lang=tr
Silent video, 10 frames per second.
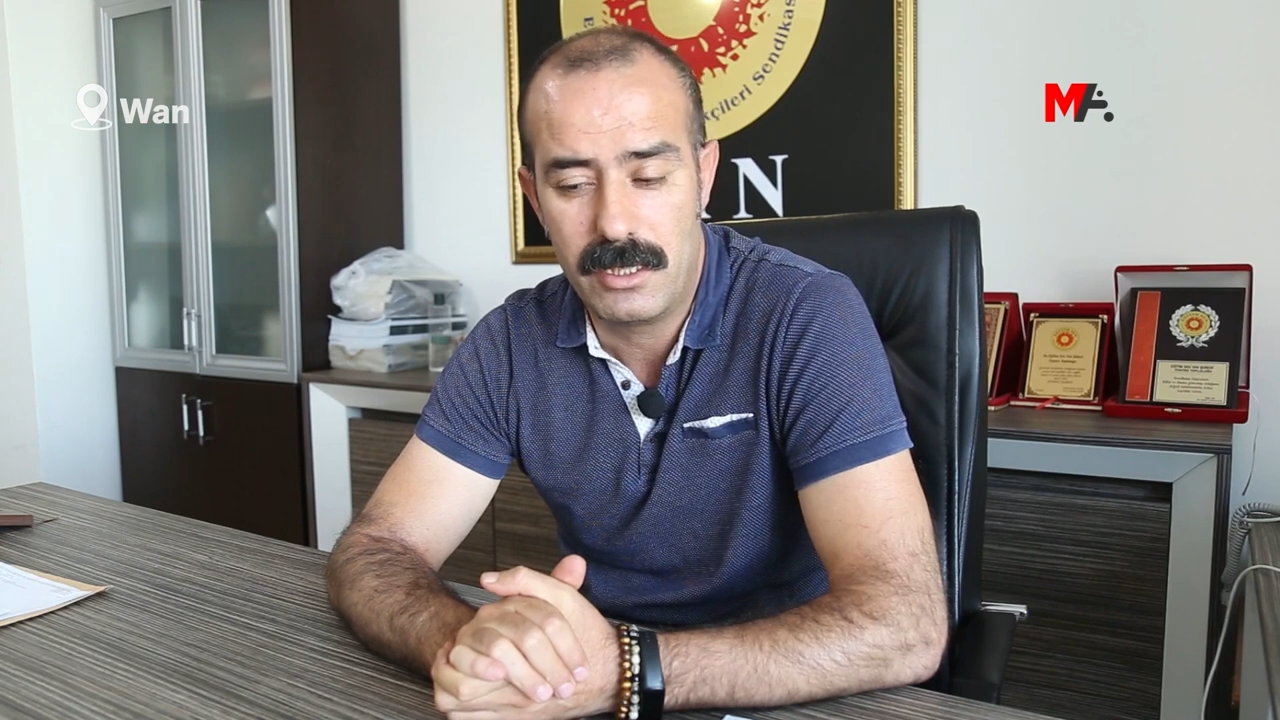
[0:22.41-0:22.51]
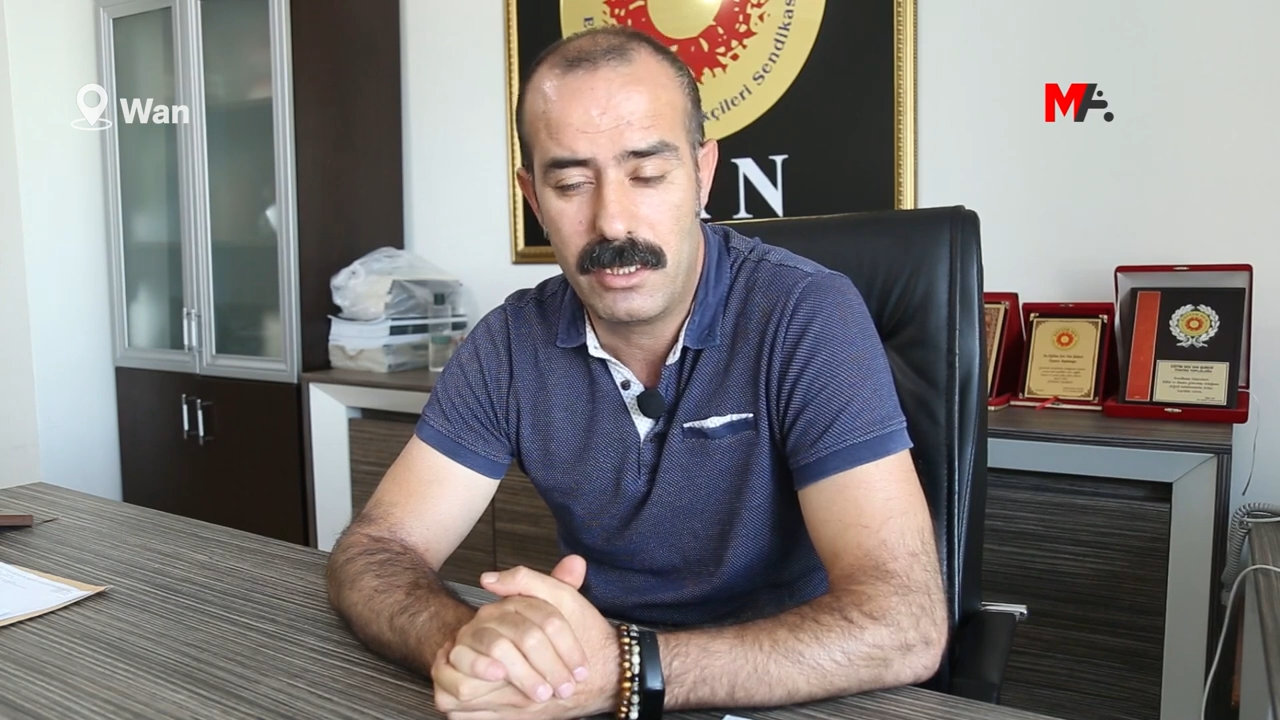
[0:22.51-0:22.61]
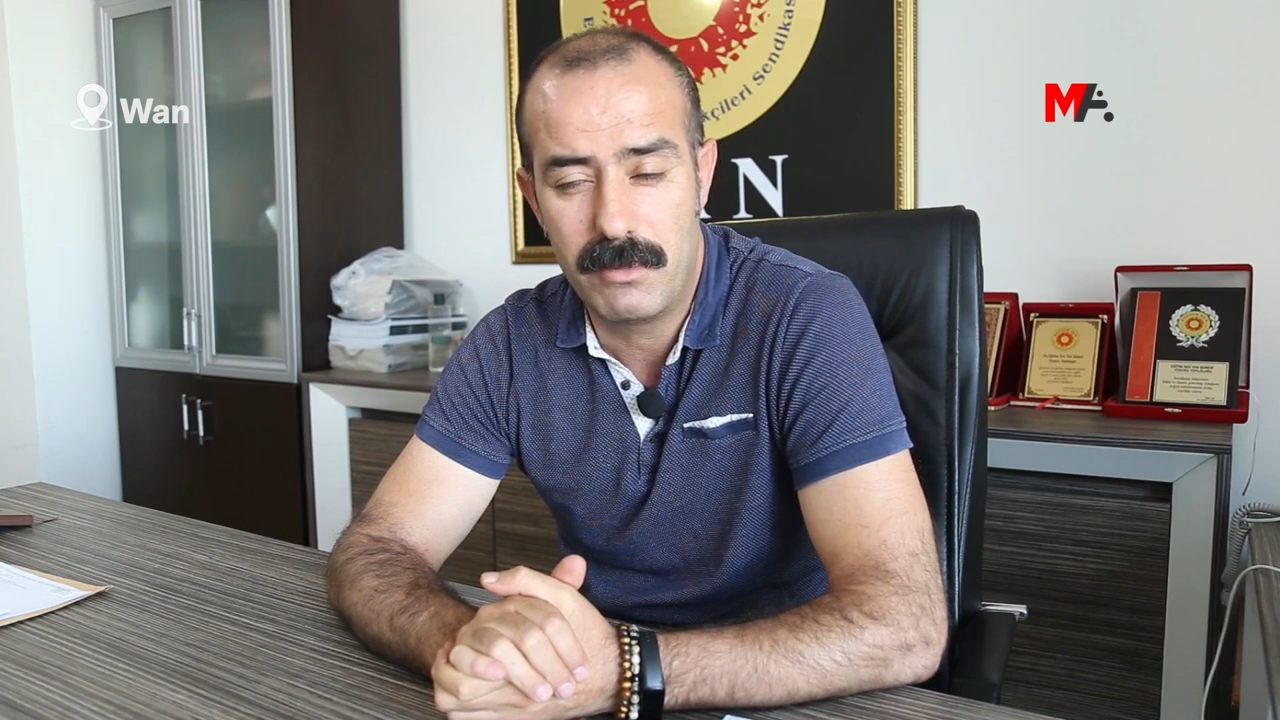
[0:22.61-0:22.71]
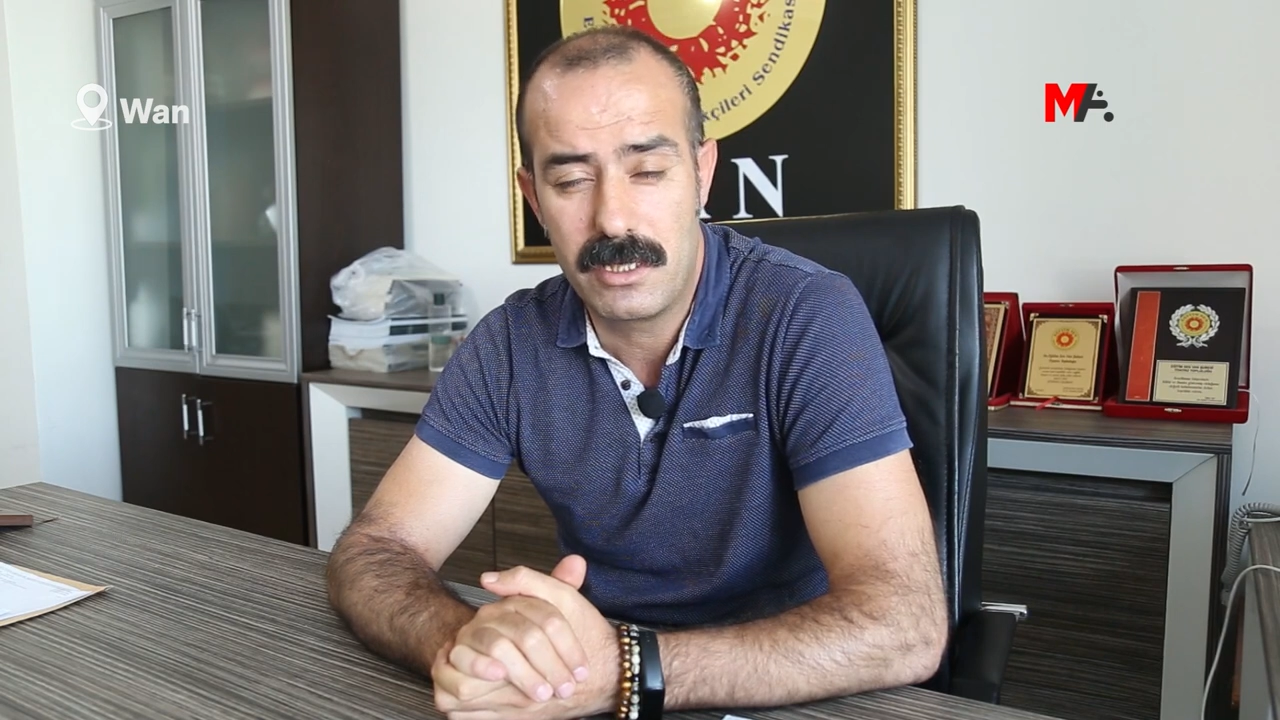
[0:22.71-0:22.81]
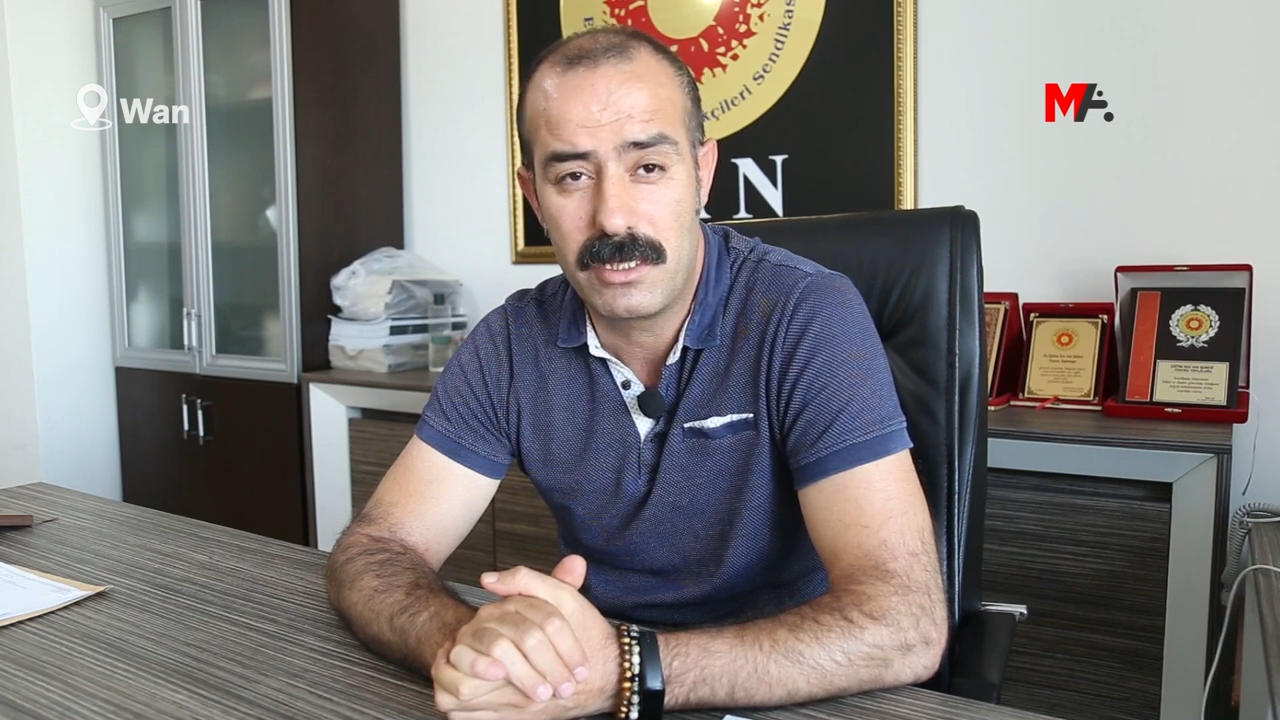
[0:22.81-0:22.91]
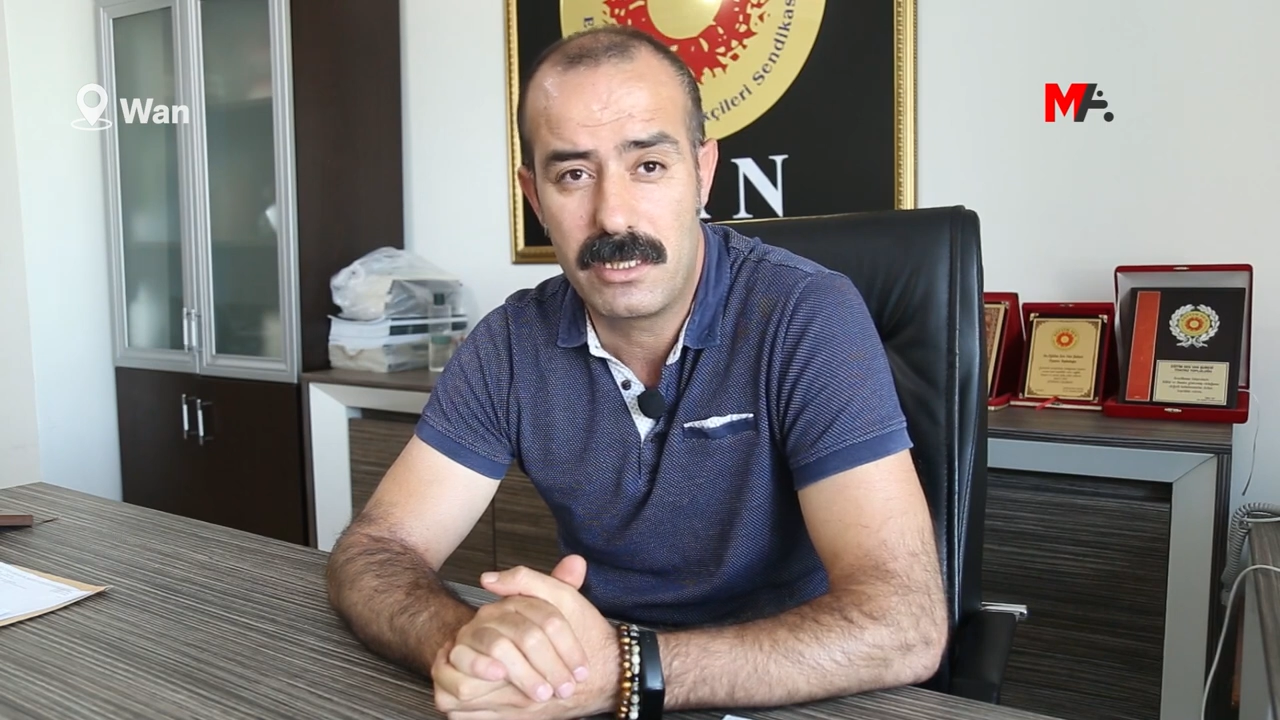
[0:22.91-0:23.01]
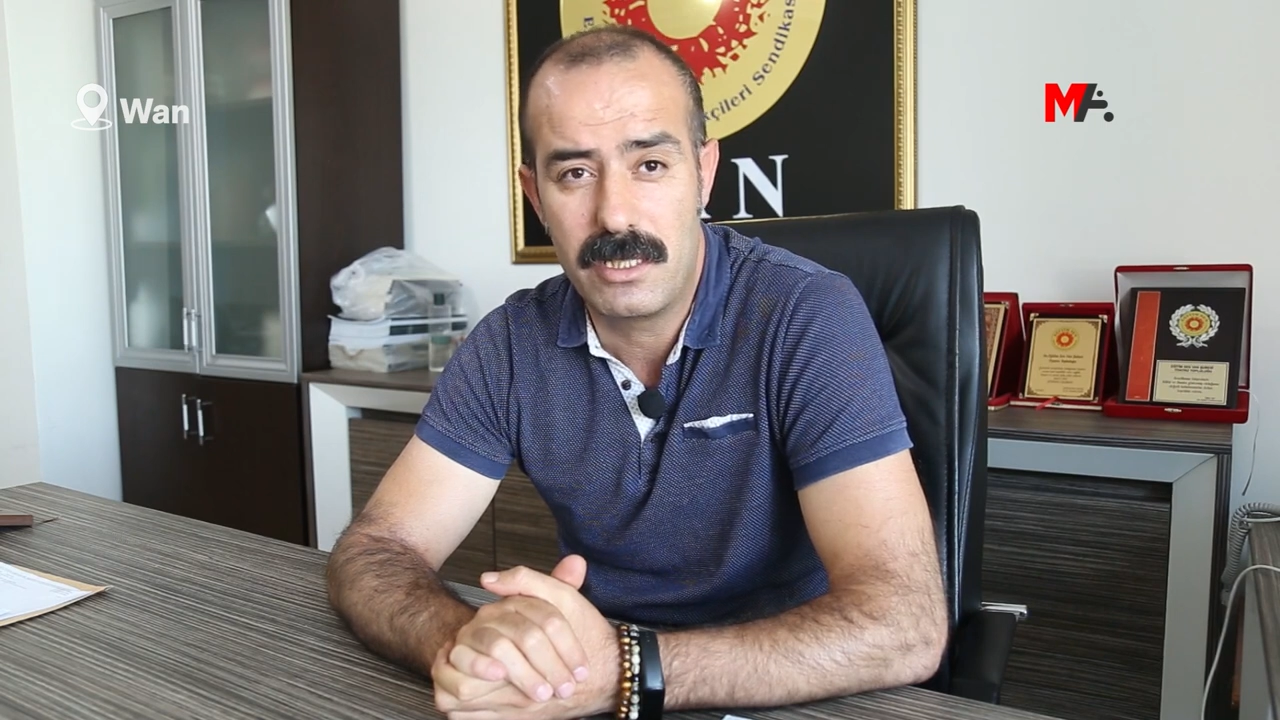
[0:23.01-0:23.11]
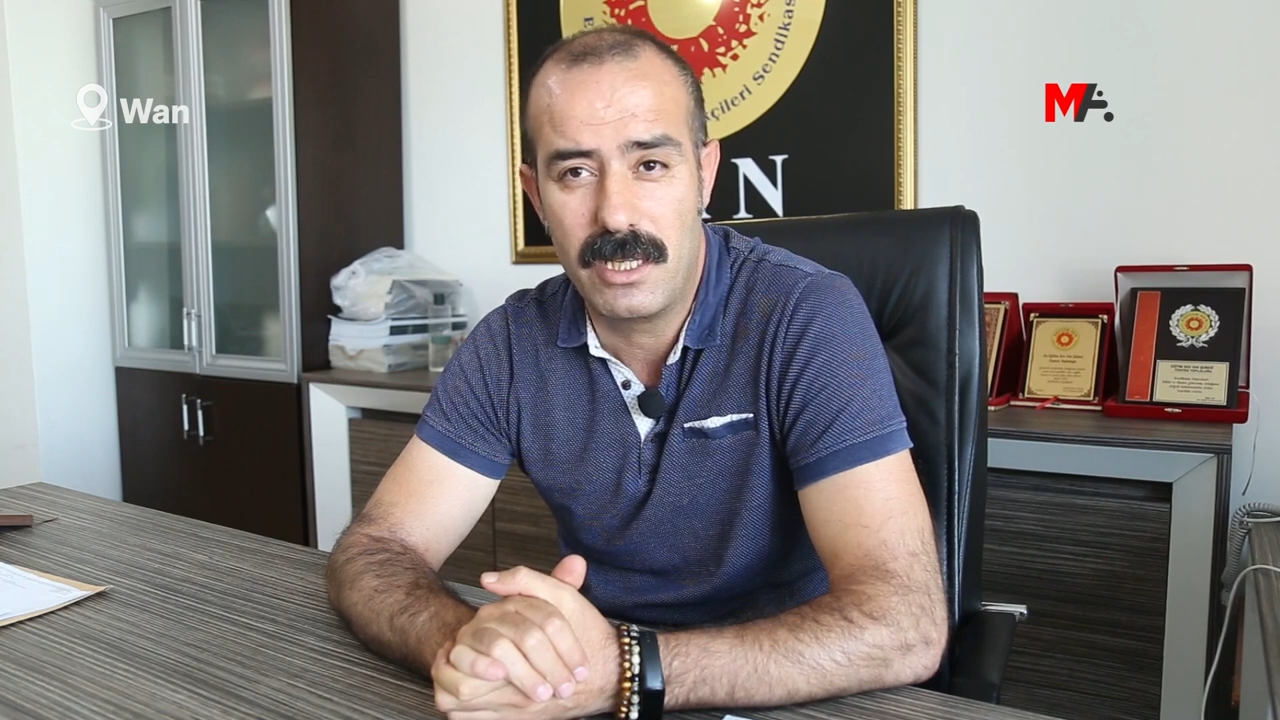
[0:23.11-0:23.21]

Ki biz